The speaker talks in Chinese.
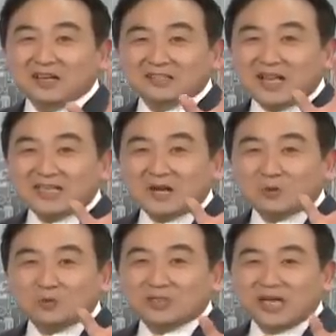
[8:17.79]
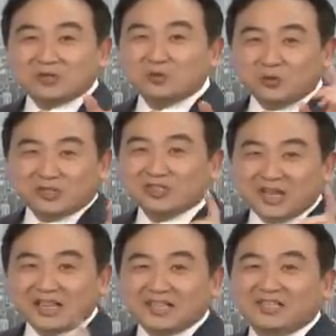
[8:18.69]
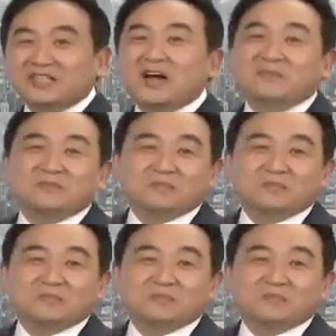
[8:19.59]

大家共享女人的概念一样，